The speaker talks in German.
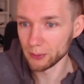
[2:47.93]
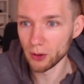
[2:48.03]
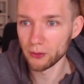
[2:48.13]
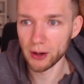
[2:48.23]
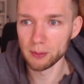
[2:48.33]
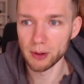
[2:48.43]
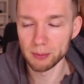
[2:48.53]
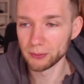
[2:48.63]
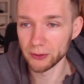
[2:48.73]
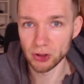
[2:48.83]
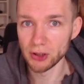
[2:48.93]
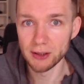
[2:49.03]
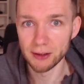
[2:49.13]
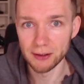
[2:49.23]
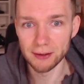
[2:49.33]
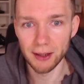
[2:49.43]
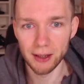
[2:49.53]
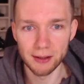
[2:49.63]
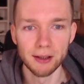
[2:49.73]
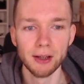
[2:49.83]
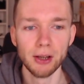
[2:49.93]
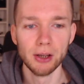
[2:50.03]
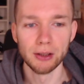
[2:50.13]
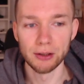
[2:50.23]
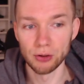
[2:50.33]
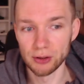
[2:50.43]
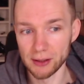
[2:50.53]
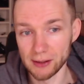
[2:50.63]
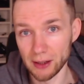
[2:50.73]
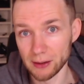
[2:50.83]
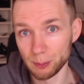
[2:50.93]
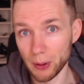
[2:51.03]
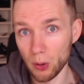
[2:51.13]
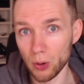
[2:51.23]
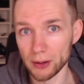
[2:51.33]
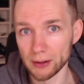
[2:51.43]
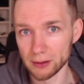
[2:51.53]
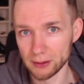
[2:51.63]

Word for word: die auf einmal mit verschiedenen Ideen natürlich das dann die Power, ne?